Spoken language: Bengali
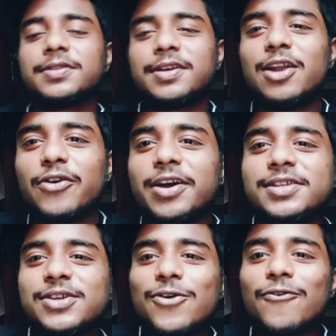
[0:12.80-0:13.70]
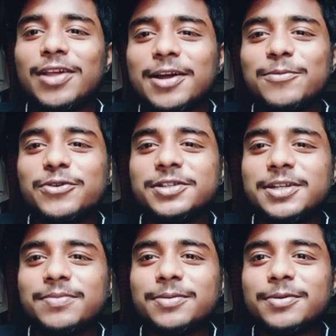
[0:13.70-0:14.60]
হ্যালো গাইস ওয়েলকাম টু
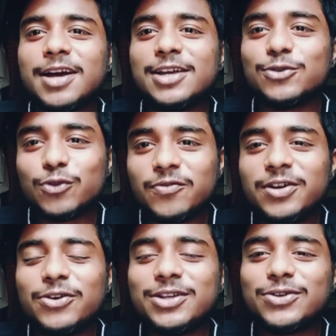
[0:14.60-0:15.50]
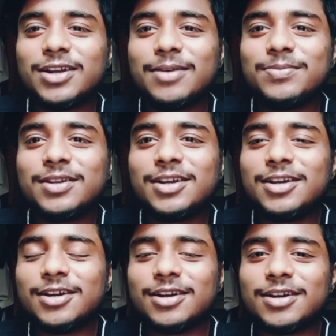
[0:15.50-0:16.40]
এসডিএম টিভি আজ নতুন ভিডিও নিয়ে চলে এলাম
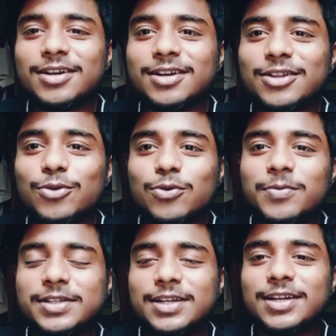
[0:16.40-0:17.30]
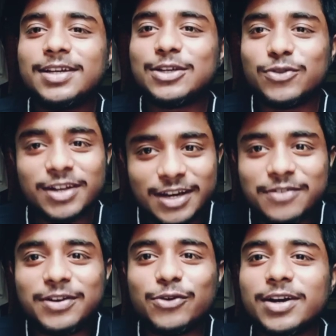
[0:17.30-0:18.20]
তো বেসিক্যালি কিছুদিন আগে
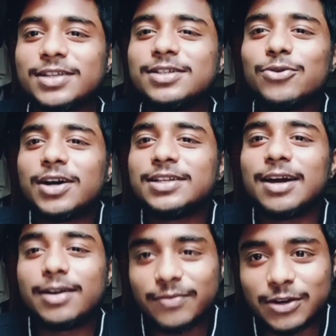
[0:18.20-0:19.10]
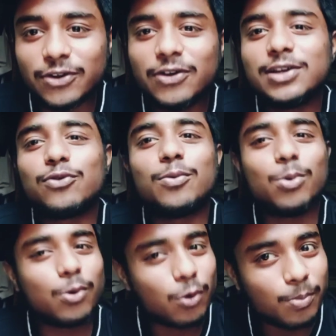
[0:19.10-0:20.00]
ভিডিও গেছে তো আজকে একটা ভিডিও এলো আজ কোনো
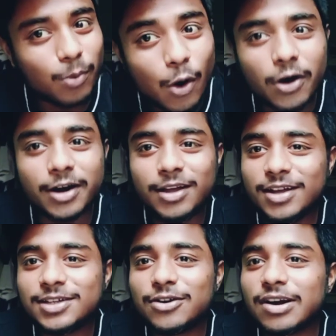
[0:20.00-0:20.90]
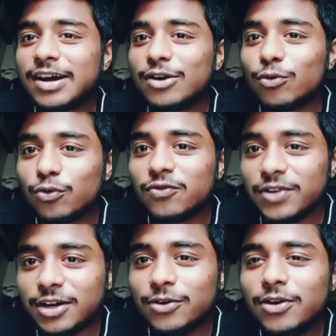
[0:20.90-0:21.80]
ব্লগ না আজকে ওনাকে একটা নতুন
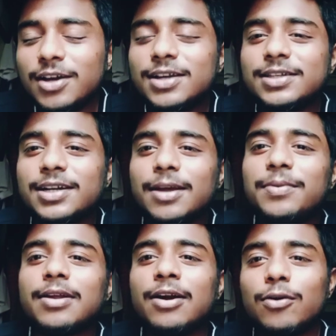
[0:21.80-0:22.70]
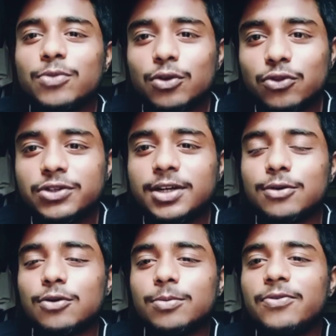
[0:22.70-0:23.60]
ভিডিও যেটা নিয়ে আমি নানা রকম তথ্য শেয়ার
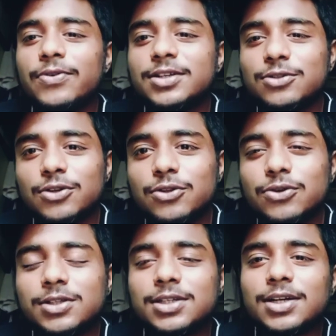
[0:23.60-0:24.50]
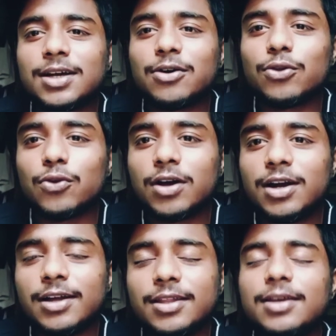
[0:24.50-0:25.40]
করবো ফার্স্ট তথ্য হচ্ছে গতকাল
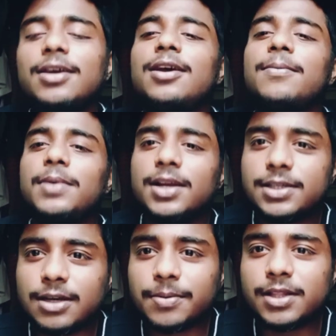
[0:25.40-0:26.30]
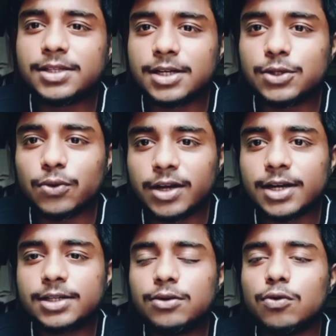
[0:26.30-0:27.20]
রাতে মিলকা সিং আমাদের ছেড়ে চলে
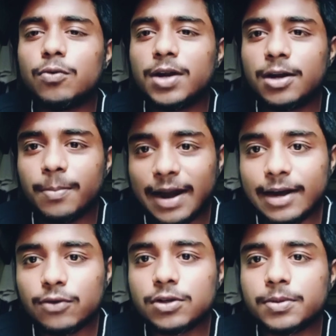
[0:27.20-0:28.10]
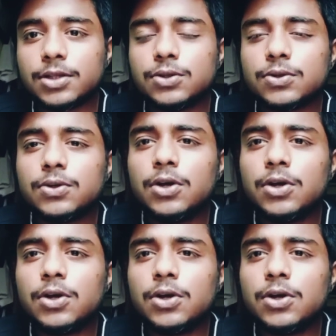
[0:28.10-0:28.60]
গেছেন খুবই একটা ব্যাড নিউজ আমাদের জন্য